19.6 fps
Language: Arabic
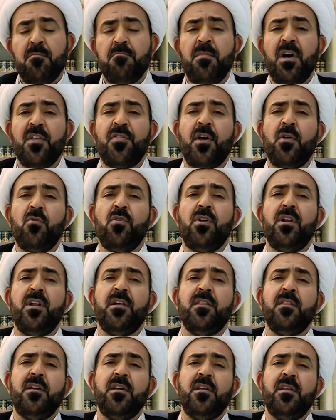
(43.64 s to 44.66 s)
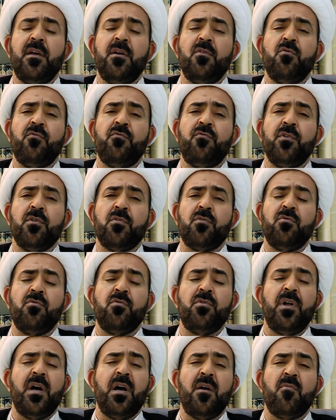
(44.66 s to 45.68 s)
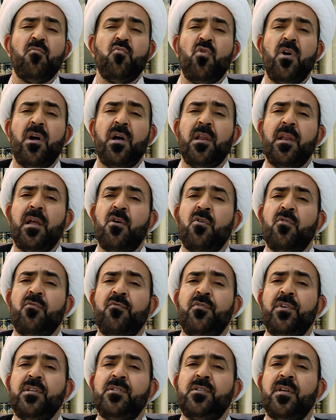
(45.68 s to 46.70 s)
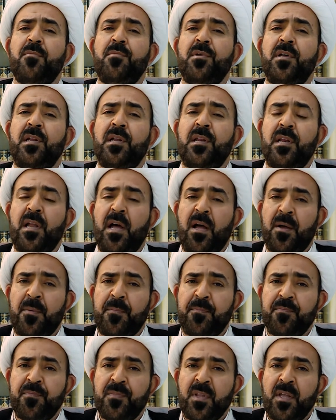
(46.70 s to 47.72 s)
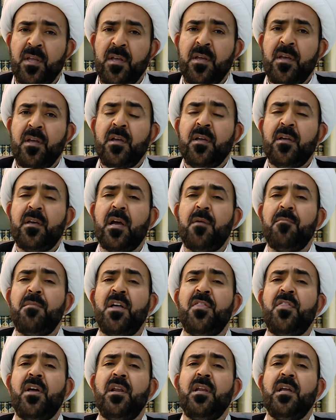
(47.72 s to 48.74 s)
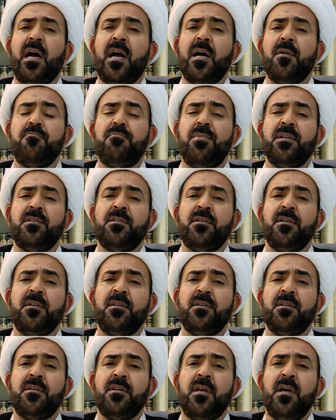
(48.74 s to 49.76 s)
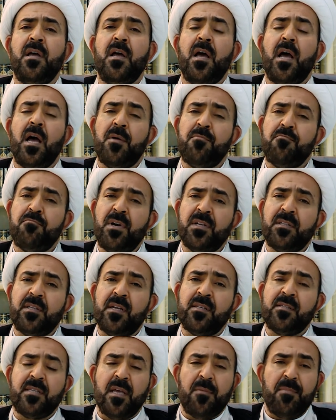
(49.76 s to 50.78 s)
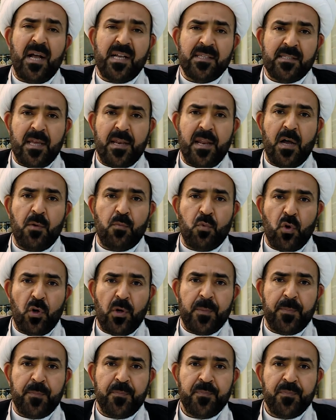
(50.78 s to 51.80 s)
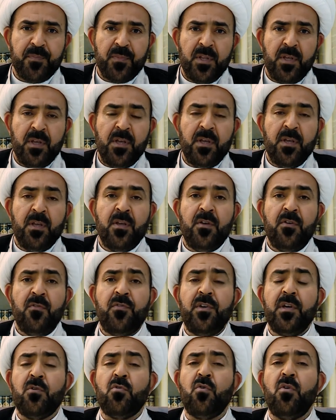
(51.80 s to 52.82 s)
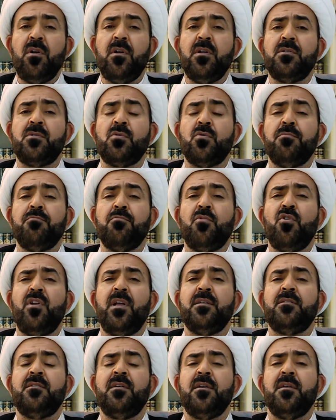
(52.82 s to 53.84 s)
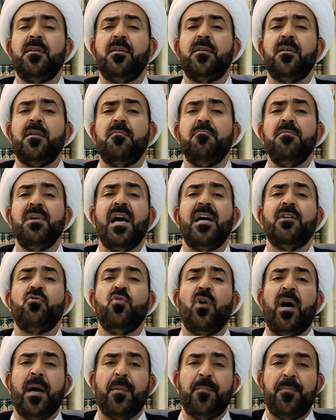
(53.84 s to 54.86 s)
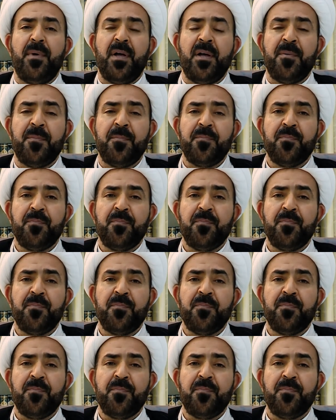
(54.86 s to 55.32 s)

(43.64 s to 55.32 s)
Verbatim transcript: مثل الذين ينفقون أموالهم في سبيل الله كمثل حبة أنبتت سبع سنابل في كل سنبلة مئة حبة